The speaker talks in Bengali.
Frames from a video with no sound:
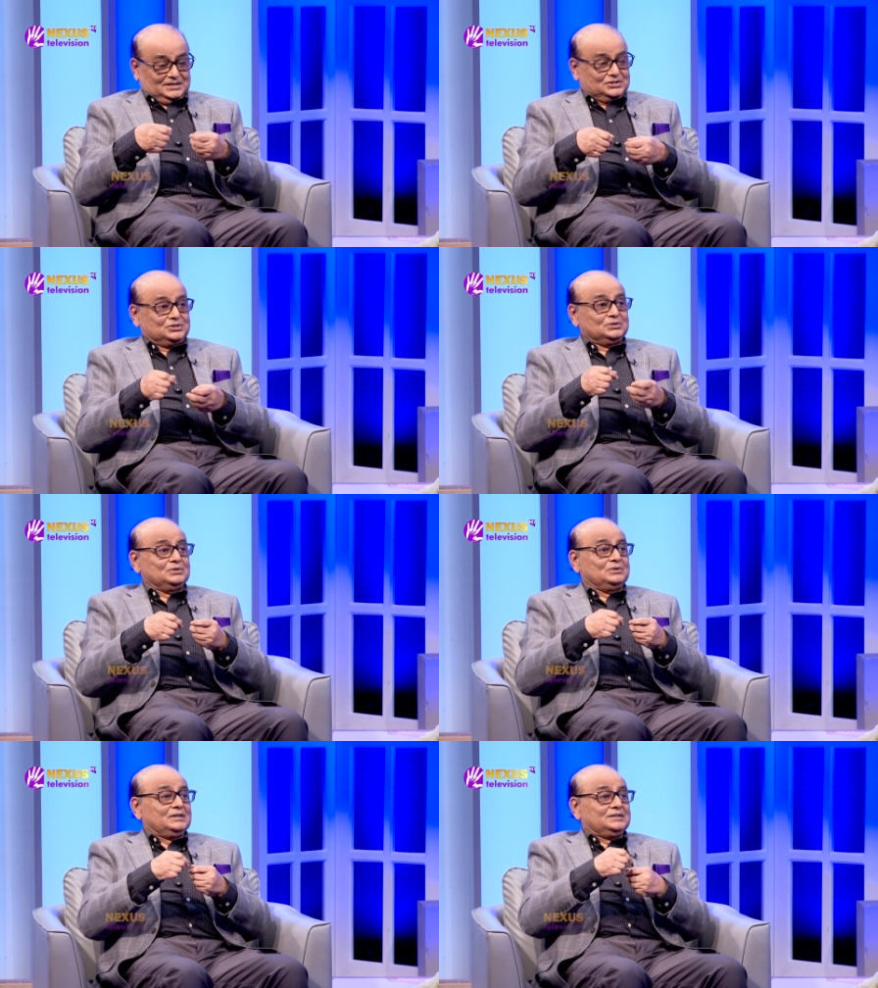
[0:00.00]
দেশীয়
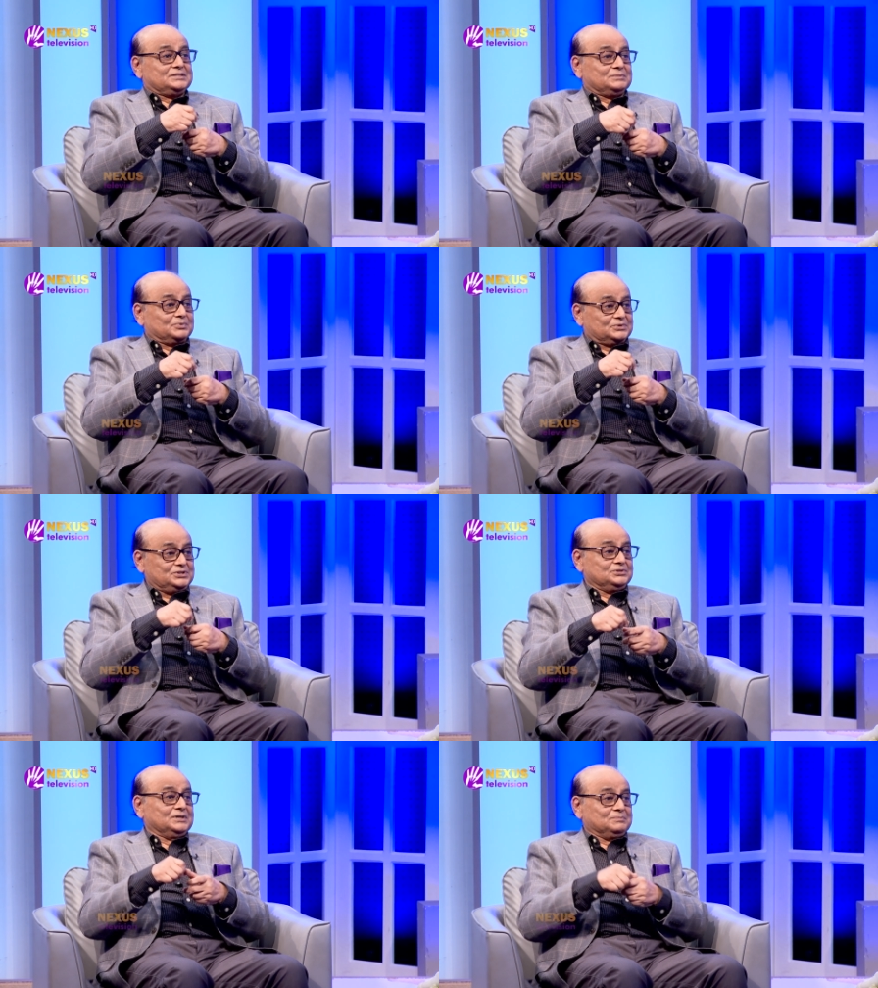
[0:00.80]
যে
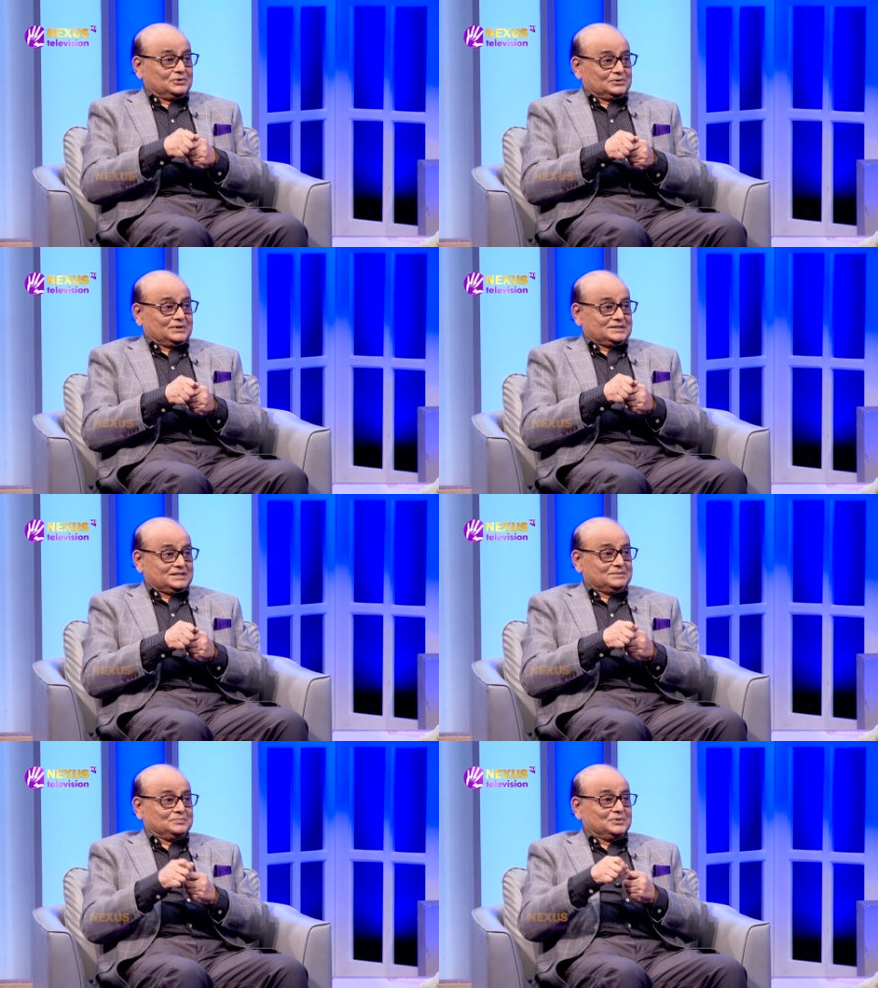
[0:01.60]
প্রতিযোগী পণ্য
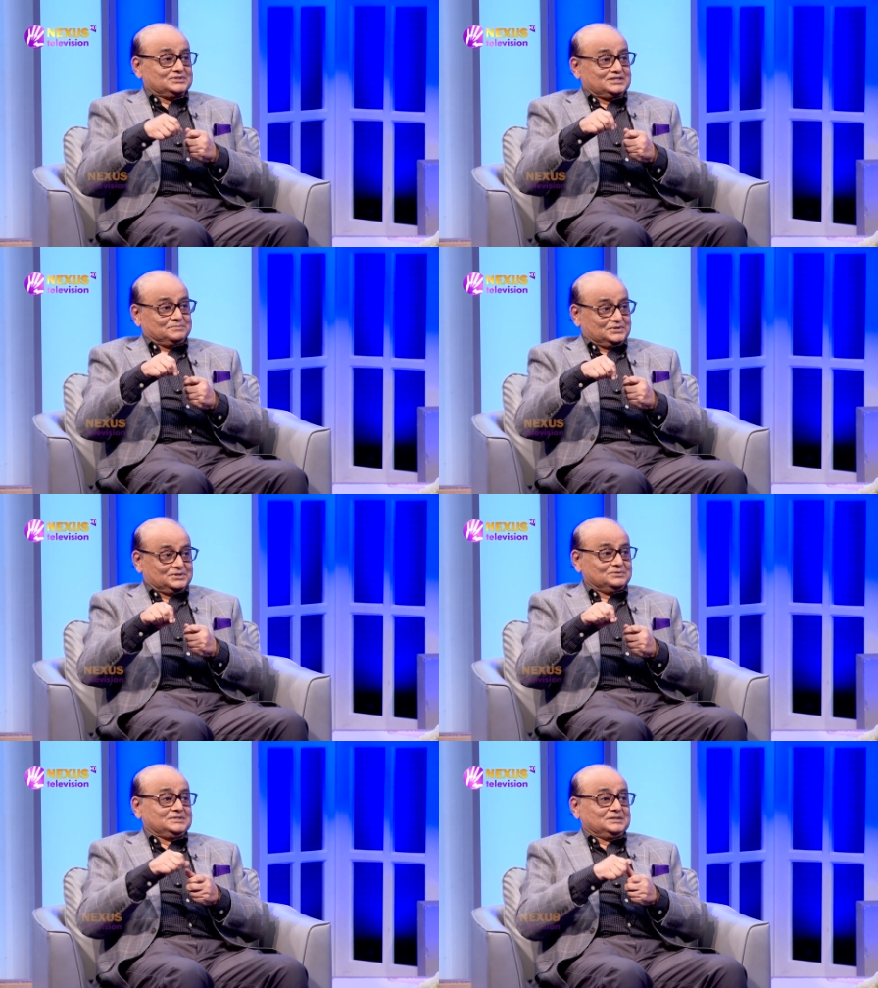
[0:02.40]
আছে ইম্পোর্ট
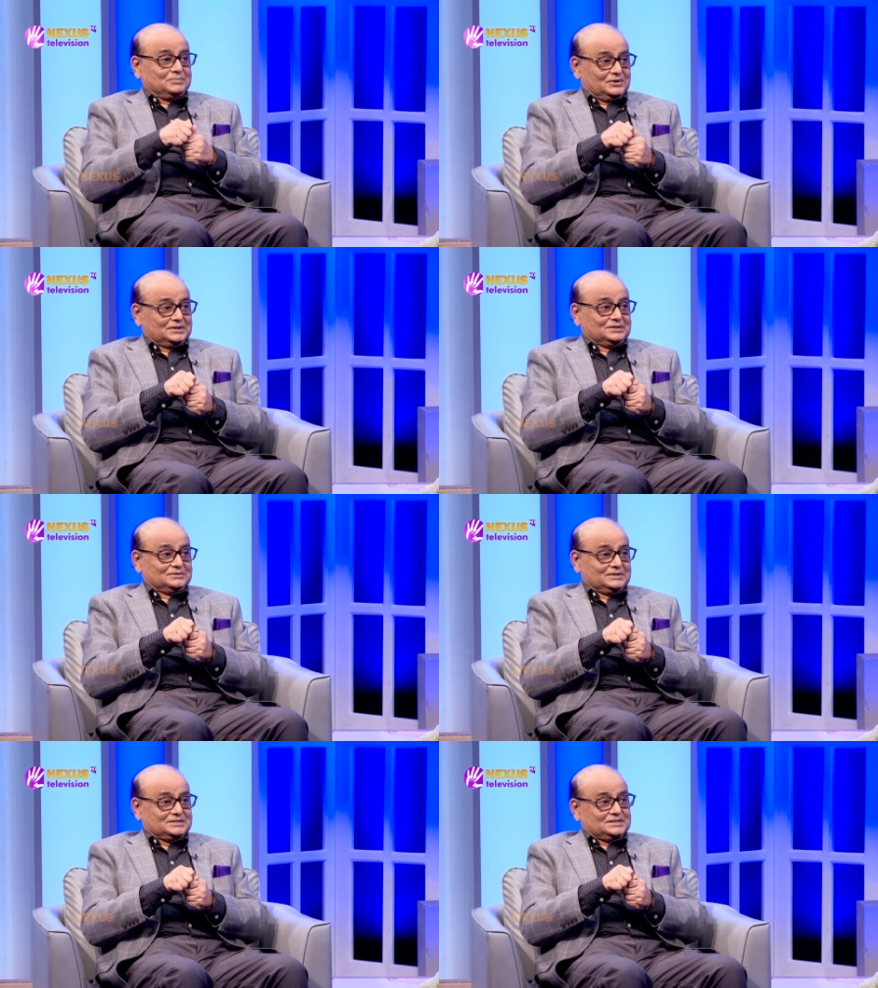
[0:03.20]
সাবস্টিটিউট যে
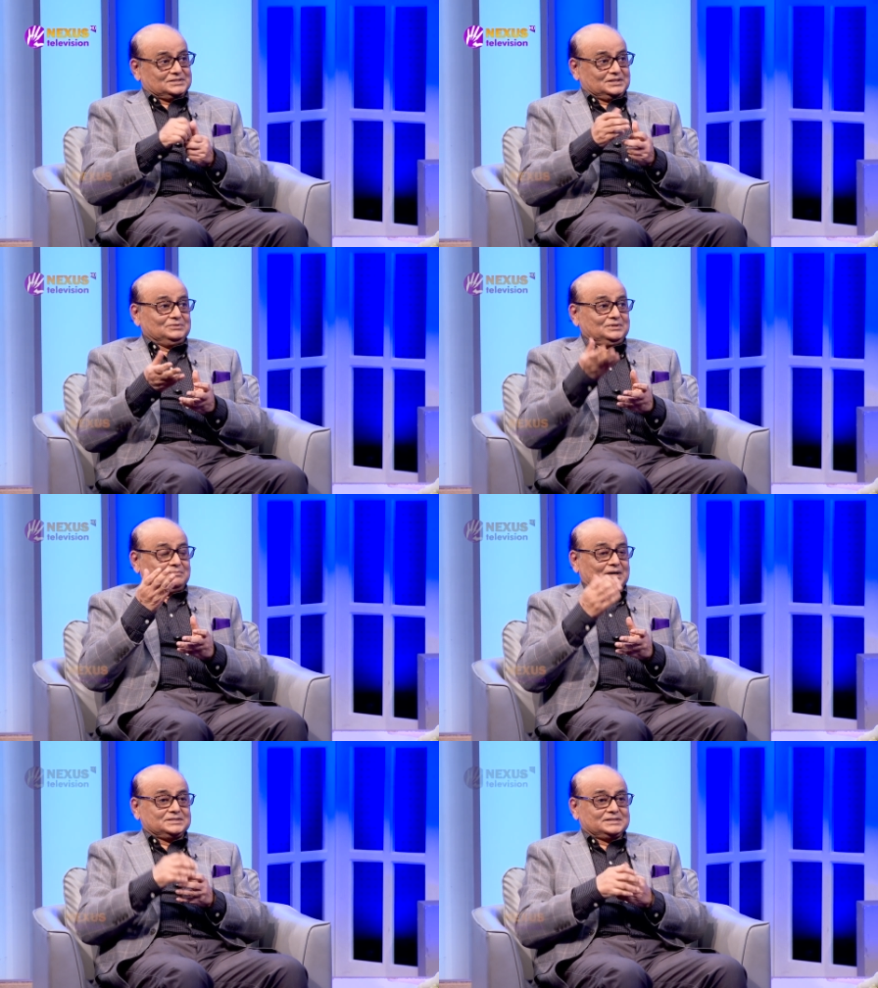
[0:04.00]
প্রোডাক্টগুলো আছে সেগুলিও
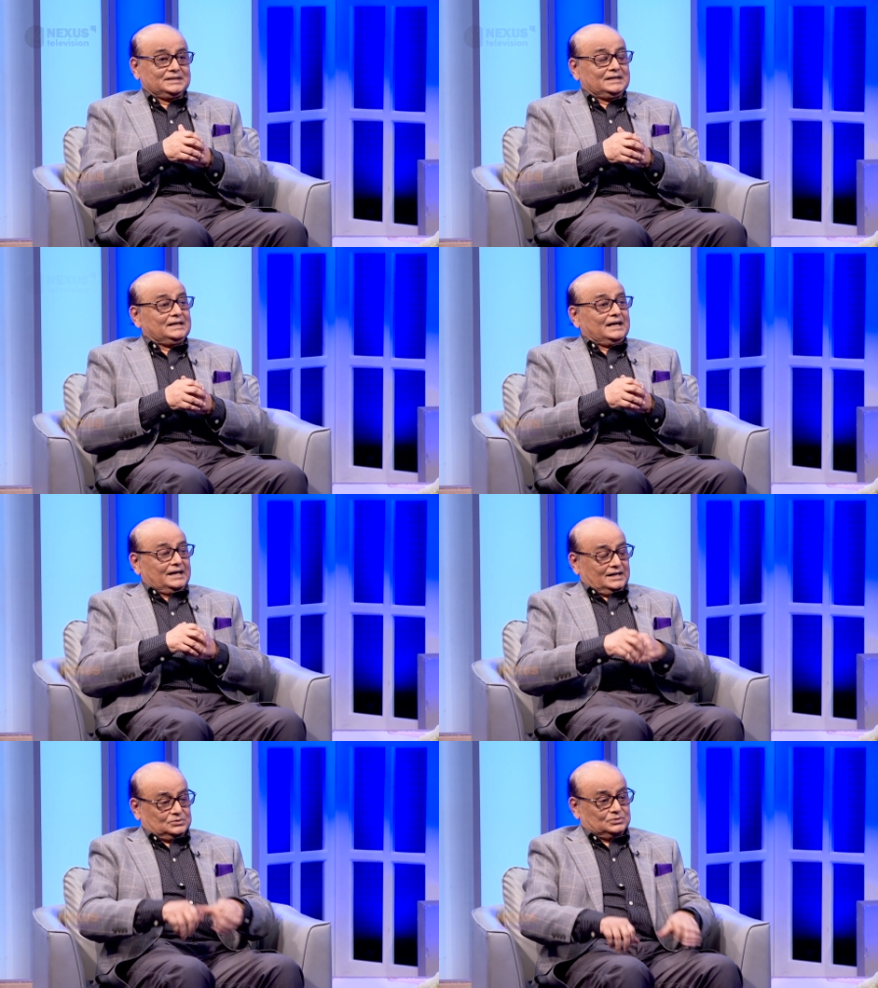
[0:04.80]
বাড়ছে
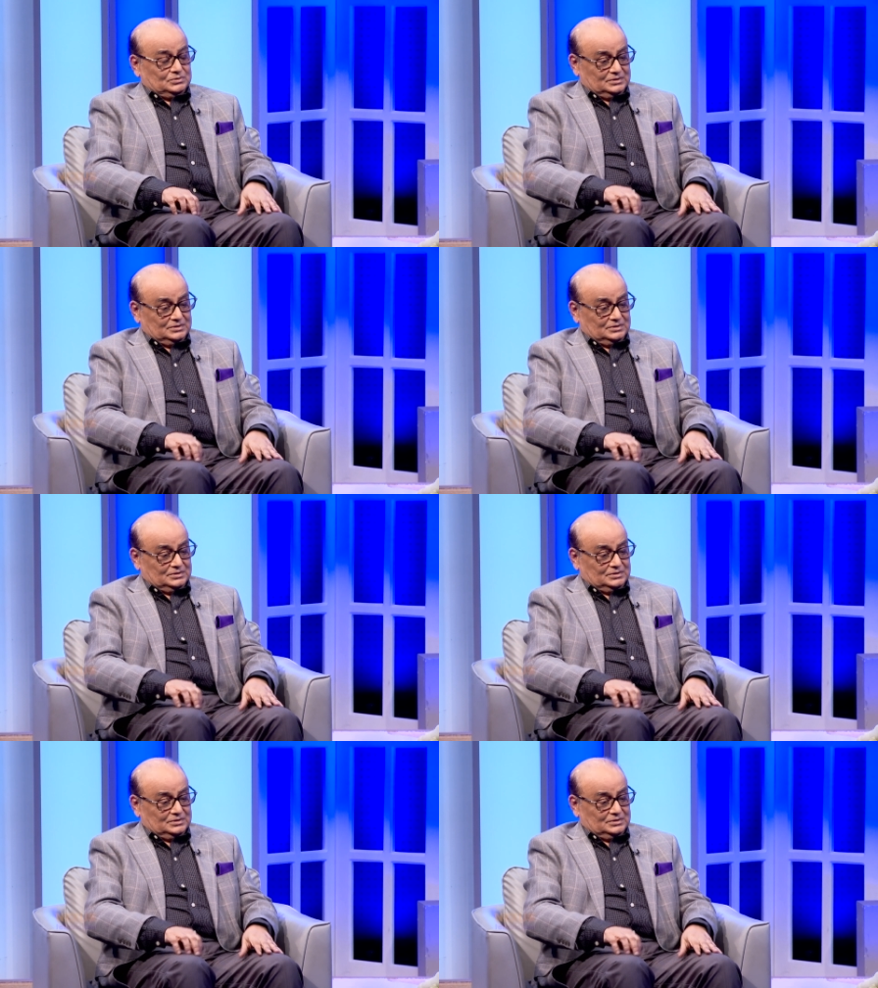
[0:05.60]
এত